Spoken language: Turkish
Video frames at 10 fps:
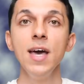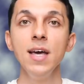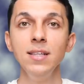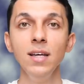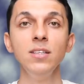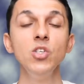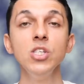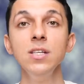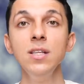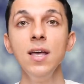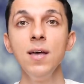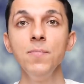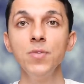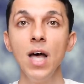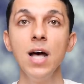ve neticesinde
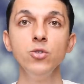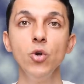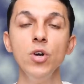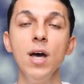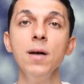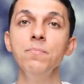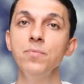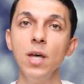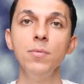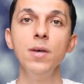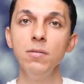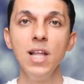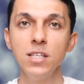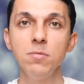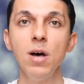daha sonra Tabii
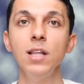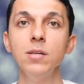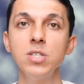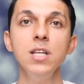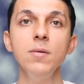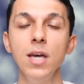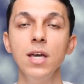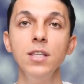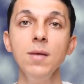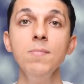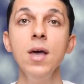biletimi aldım, sinemaya gittim.